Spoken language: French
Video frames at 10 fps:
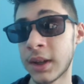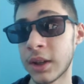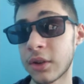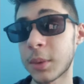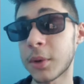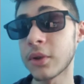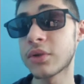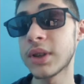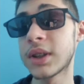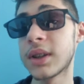Donc après,
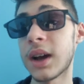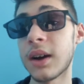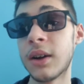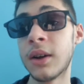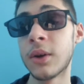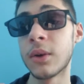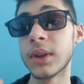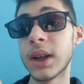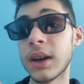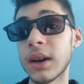ensuite, là,
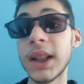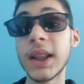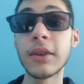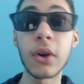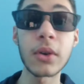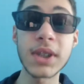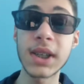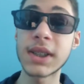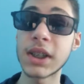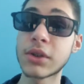on a Endeavor aussi
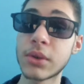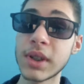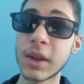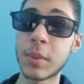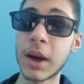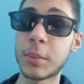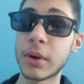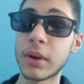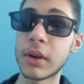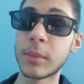qui s'excuse hein, par
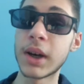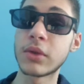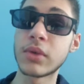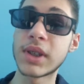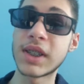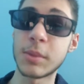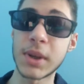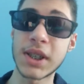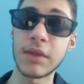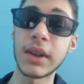rapport euh, bah, à tout ce qui s'est
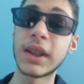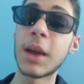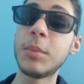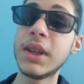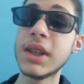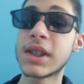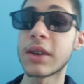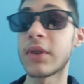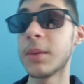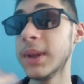passé avec Dabi, sa
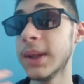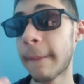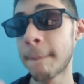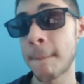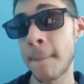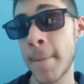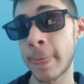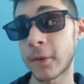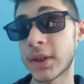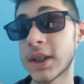famille.
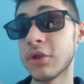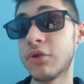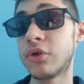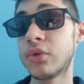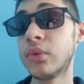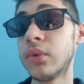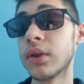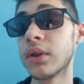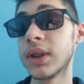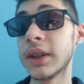Donc il a du tout
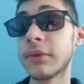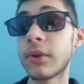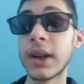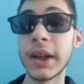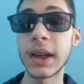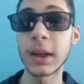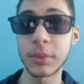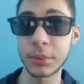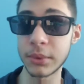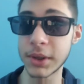euh, dévoiler dévoilé à la
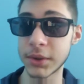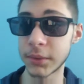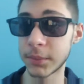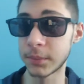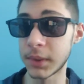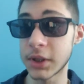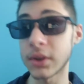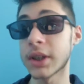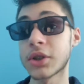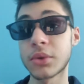population. Il s'en
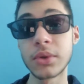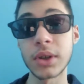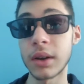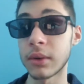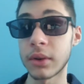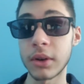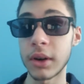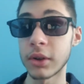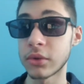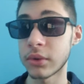excuse hein, encore,
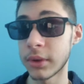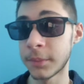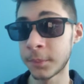hein, toujours.